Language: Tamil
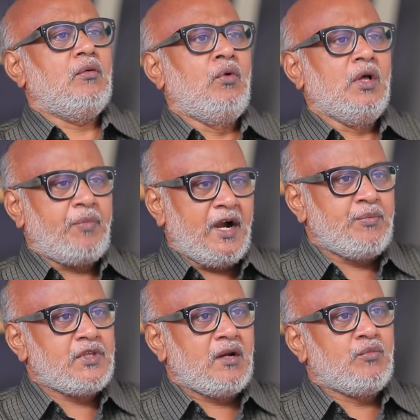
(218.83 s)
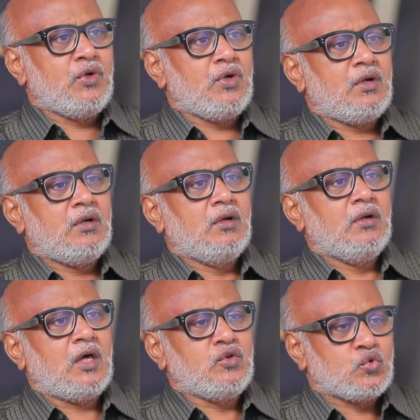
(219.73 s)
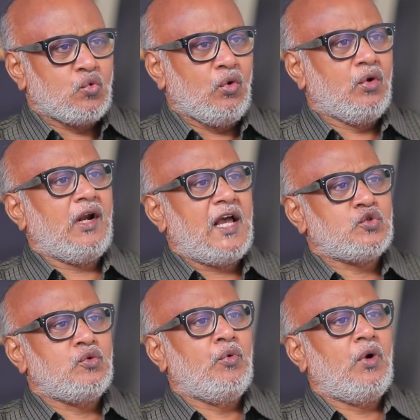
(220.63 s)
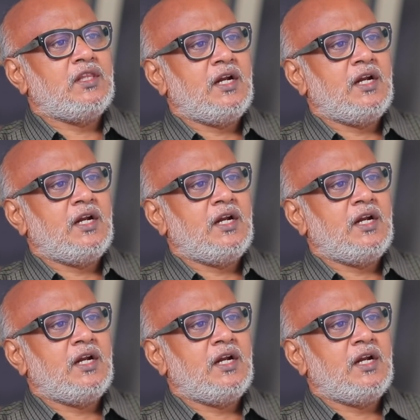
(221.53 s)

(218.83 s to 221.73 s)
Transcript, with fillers: உங்களுக்கு படிப்பு தானே முக்கியம் அதுவும் ஸ்கூலுக்கு கிளாஸ் ரூமுக்குள்ளே